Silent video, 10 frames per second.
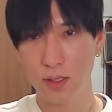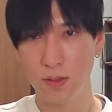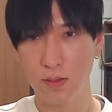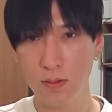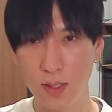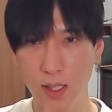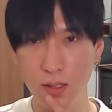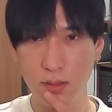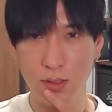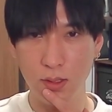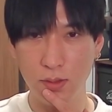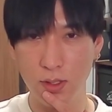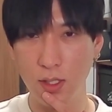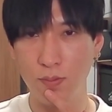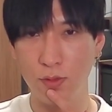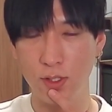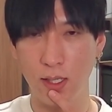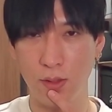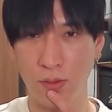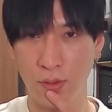そこは何としてもキープし
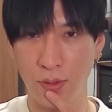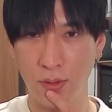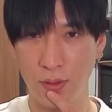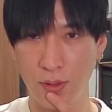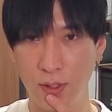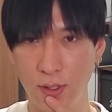たいところ、